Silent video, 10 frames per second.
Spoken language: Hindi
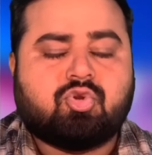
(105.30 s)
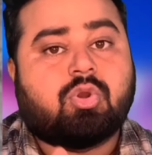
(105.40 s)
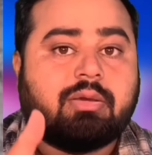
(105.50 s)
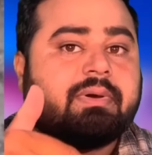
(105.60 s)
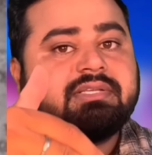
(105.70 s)

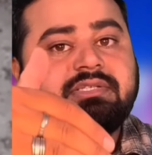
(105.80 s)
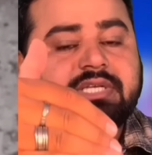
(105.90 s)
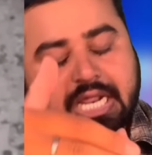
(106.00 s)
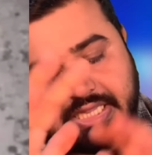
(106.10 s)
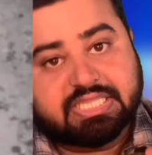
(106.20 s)
छोला बास
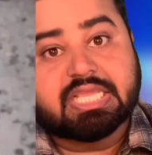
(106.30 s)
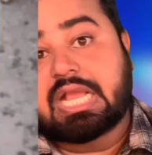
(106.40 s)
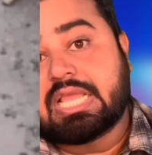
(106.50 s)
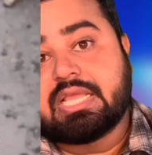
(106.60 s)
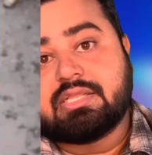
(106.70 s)
डाल दिया
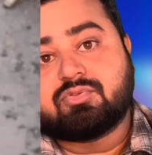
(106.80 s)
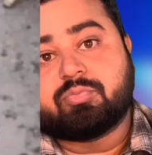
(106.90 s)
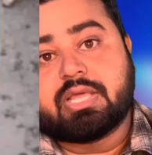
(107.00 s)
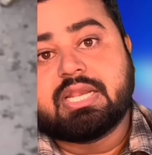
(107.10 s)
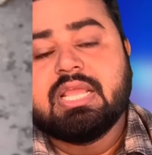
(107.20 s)
गया है
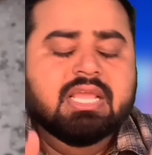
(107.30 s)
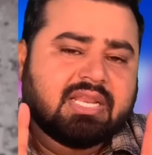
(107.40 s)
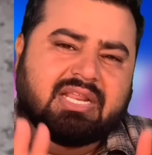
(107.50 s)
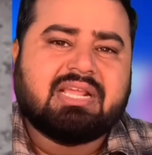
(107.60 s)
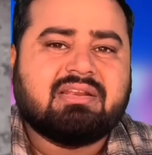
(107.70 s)
तुम्हारे
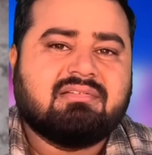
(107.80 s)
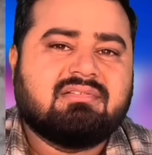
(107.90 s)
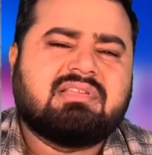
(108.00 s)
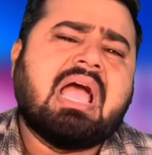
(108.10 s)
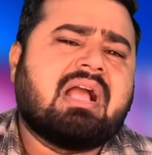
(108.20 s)
लेकिन
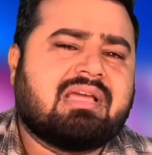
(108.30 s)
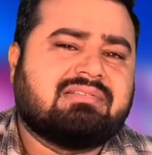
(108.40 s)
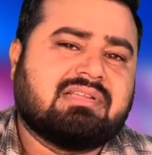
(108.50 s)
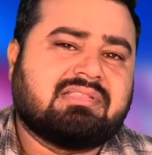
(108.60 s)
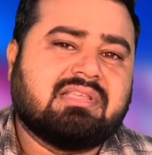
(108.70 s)
क्या
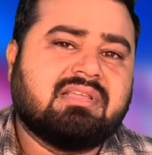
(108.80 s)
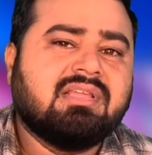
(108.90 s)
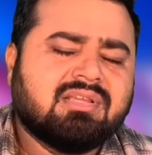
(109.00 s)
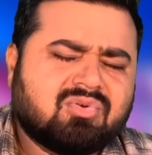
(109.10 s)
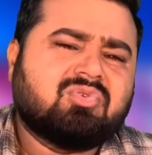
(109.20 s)
कर सकते
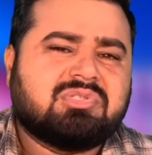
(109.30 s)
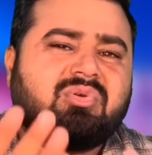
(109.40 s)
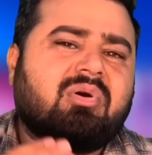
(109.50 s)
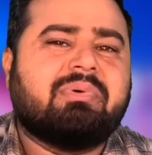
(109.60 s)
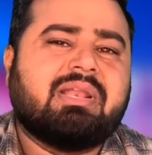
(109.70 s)
हैं कुछ
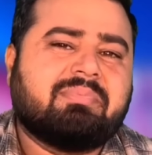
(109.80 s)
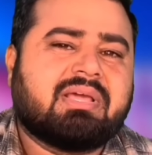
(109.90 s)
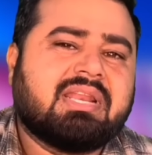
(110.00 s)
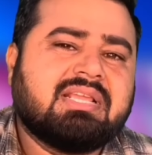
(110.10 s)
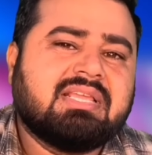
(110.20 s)
तो हम हेल्प
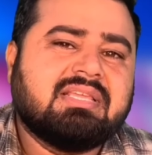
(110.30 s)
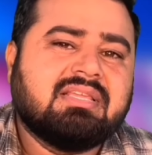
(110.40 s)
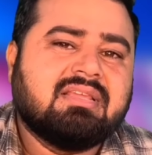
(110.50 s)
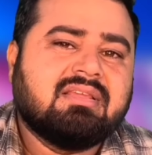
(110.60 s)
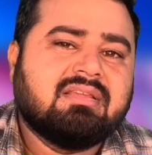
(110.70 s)
करेंगे ही
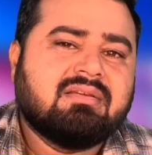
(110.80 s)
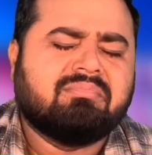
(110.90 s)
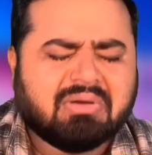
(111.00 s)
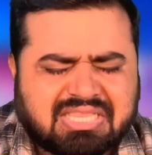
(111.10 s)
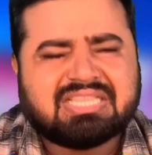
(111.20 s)

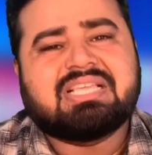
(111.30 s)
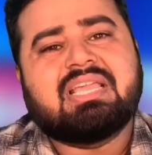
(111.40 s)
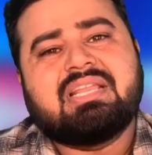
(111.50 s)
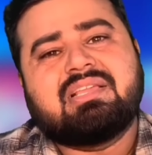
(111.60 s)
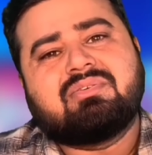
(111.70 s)
मदद
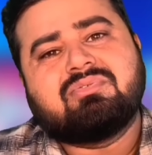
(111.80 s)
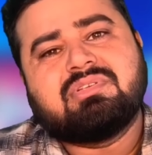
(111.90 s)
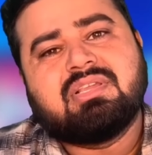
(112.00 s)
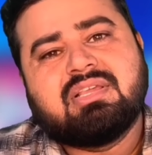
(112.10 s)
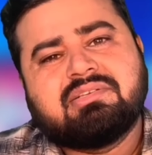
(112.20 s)
करेंगे कुछ
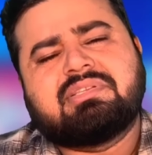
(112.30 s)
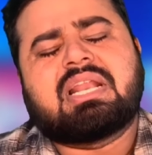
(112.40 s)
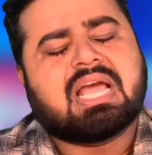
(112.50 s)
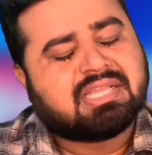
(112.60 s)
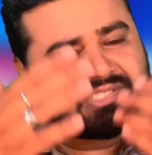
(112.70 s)

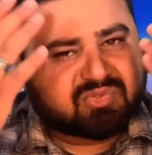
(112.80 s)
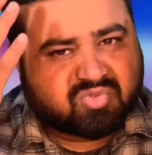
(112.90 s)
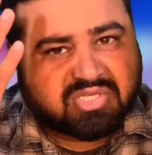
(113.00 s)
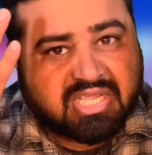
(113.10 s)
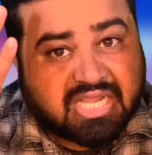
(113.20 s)
सरकार से
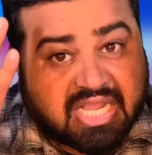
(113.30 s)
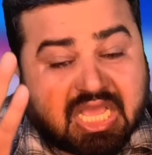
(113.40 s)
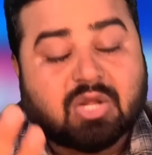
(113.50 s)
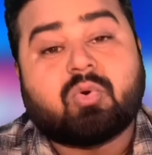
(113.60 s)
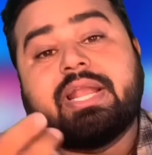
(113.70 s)
कुछ
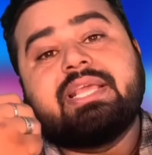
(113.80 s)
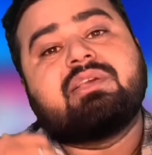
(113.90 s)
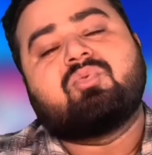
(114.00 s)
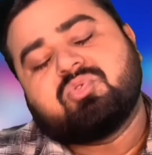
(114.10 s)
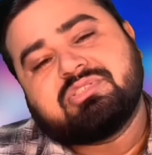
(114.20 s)
करवाने
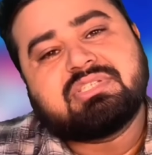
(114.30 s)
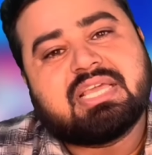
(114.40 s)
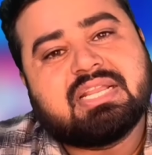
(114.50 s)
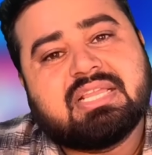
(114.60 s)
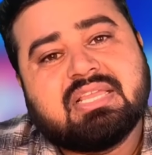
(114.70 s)
की कोशिश
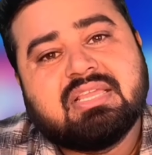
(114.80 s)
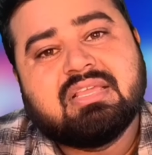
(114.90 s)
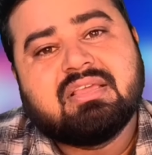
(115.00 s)
करेंगे